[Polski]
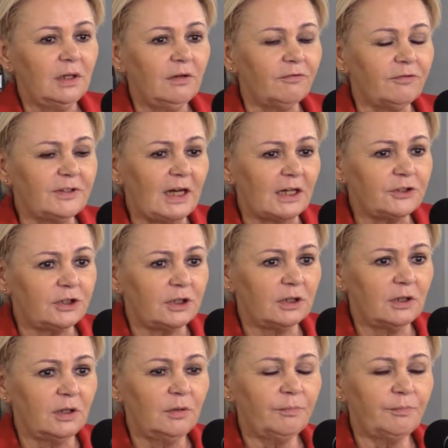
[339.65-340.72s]
w
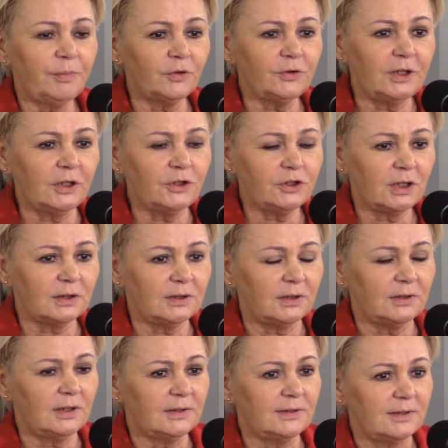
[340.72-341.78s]
dacie podjęcia
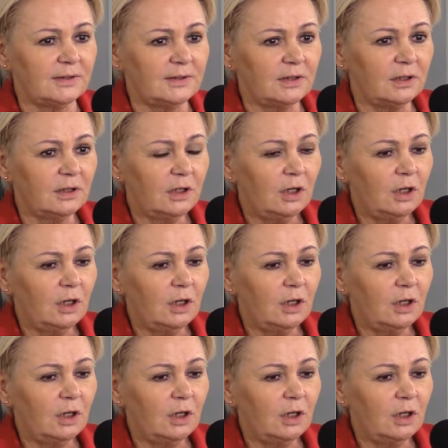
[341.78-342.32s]
tych decyzji.